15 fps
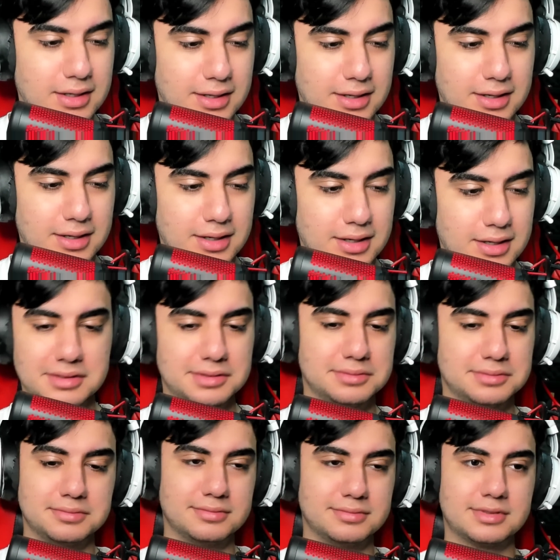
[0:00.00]
Uh,
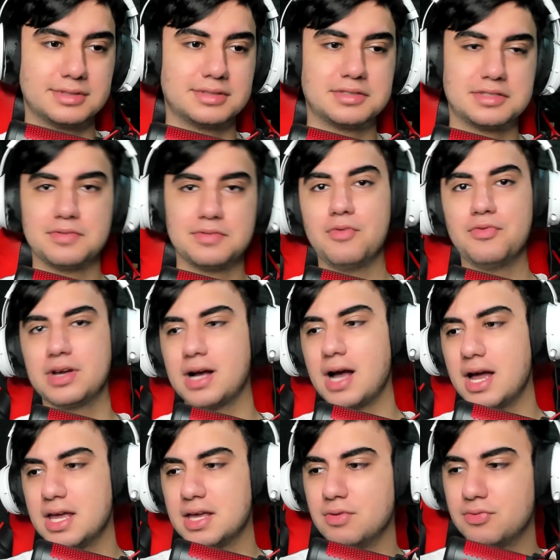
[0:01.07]
se vão ficar
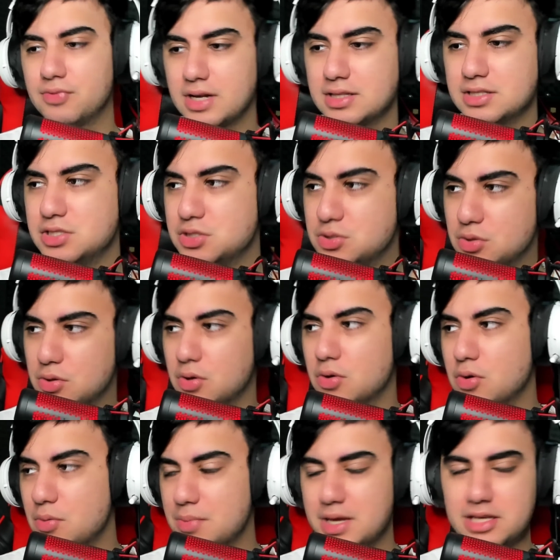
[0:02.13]
aí, vão ficar nesse
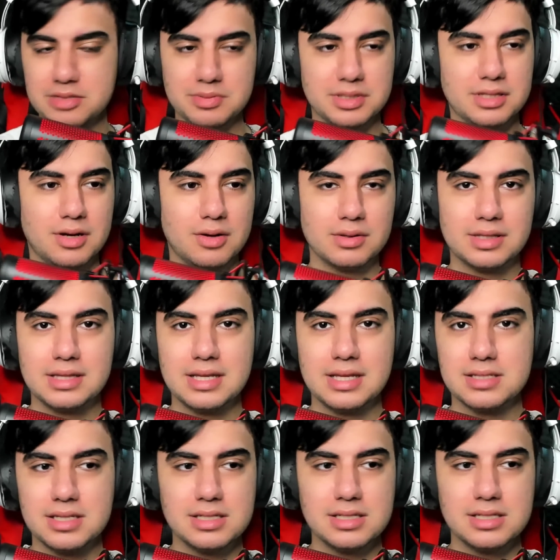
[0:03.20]
chororô mesmo, então que
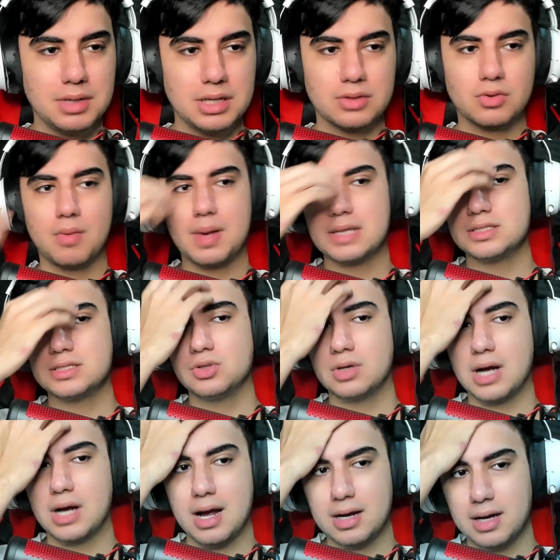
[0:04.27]
desista, mano. Começa a
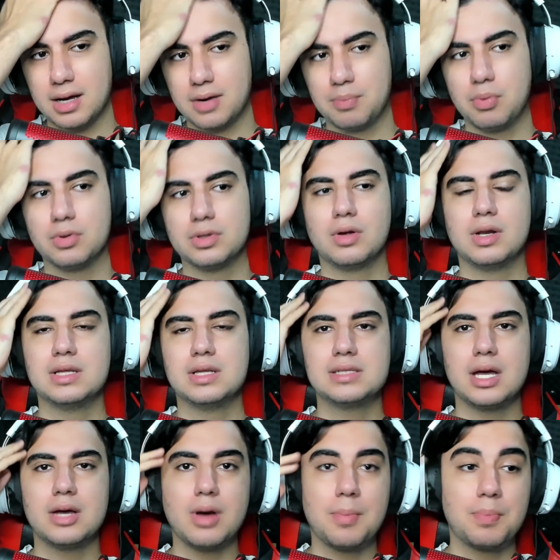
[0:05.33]
jogar, cara. Pô, Deolane
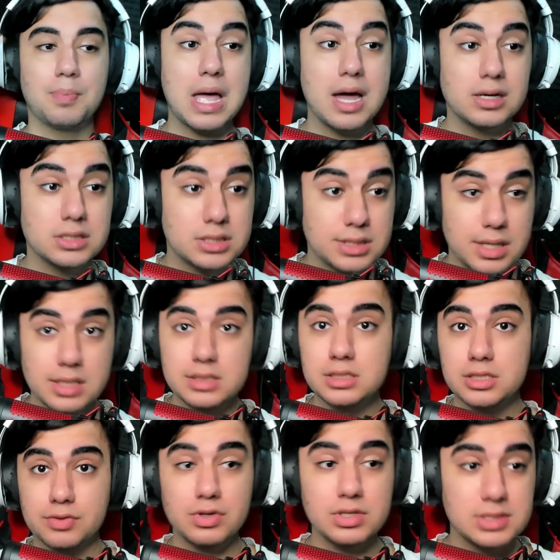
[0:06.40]
saiu. A, é a chance
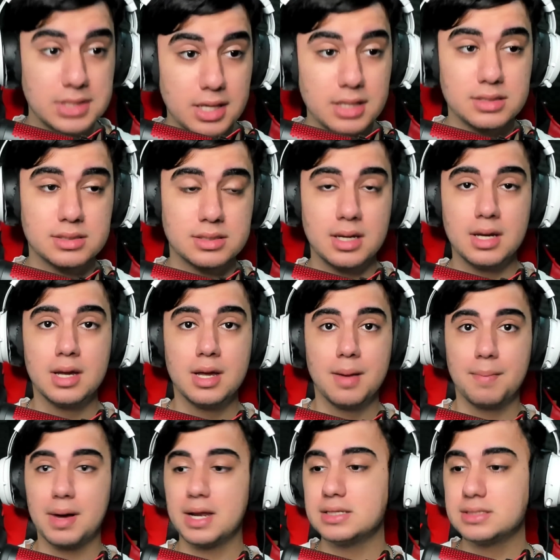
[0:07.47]
de vocês.
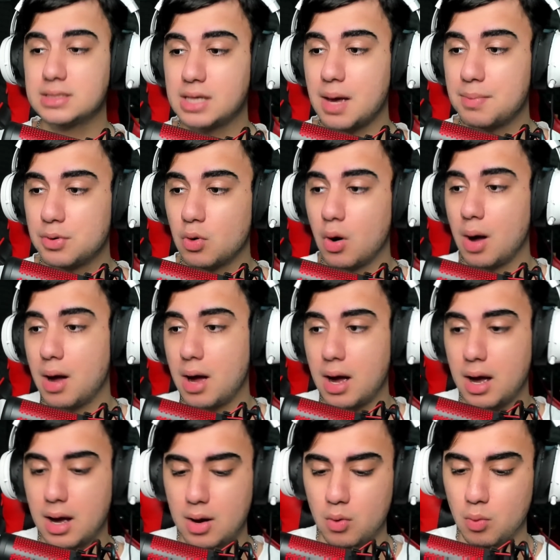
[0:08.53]
Parece que abriu a,
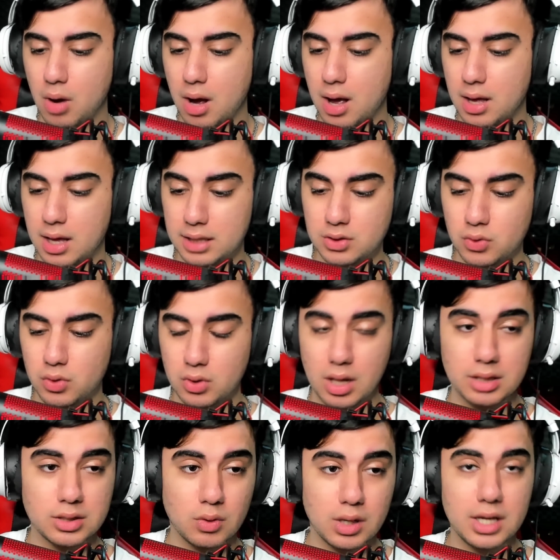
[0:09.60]
a, a, a
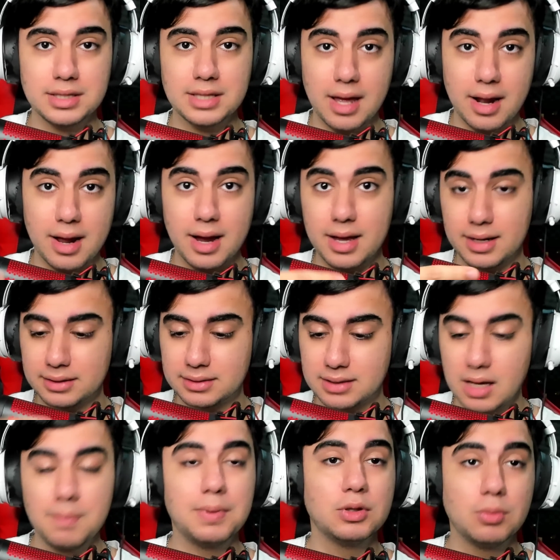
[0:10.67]
Deolane era, era a
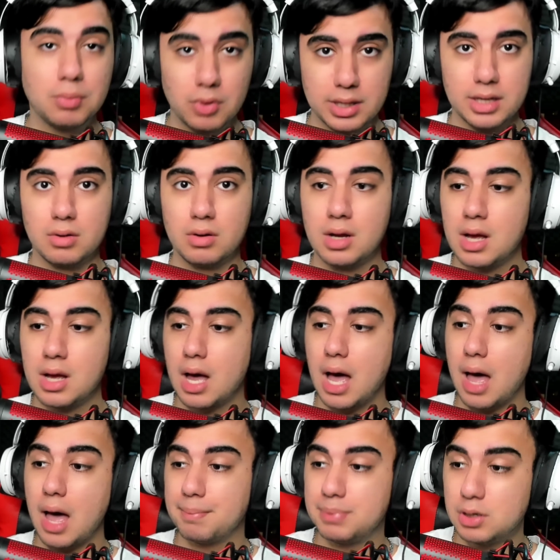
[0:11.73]
tampa do bueiro.
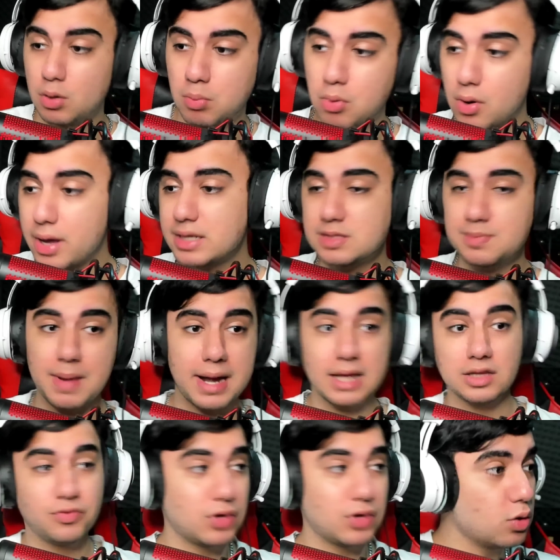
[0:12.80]
Abriu o bueiro, as
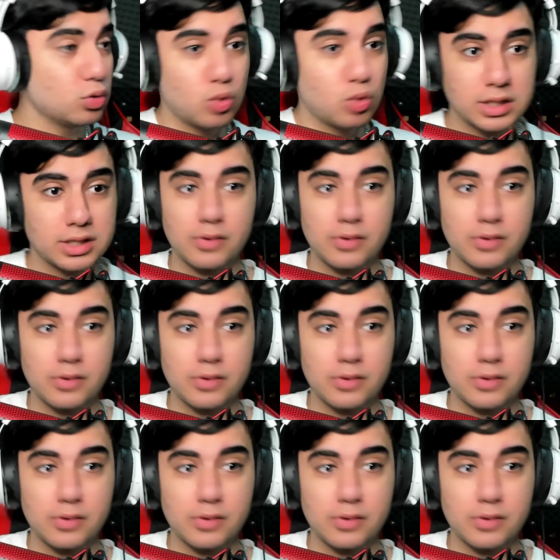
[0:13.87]
baratas ficaram doidas.